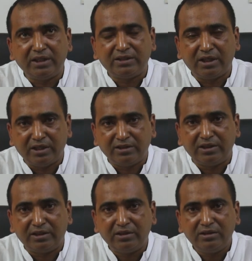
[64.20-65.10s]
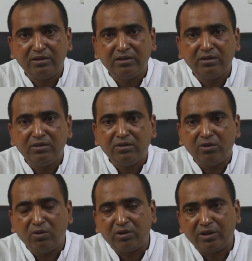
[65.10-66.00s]
সাড়ে চার হাজার
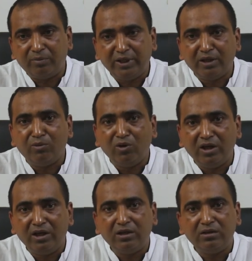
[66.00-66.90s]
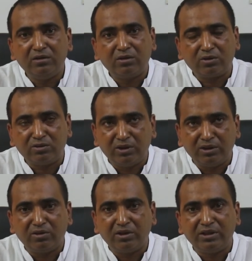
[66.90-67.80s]
লোককে বিনামূল্যে
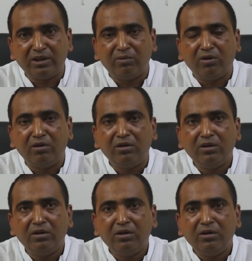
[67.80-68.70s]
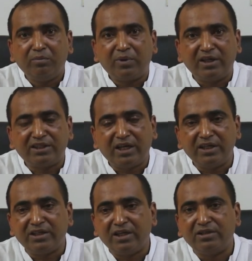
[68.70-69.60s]
রক্তদান করেছেন এবং প্রায়
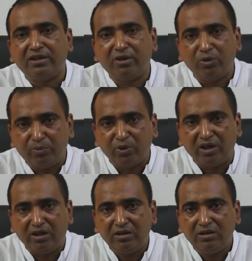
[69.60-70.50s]
সাড়ে চার হাজারের উপরে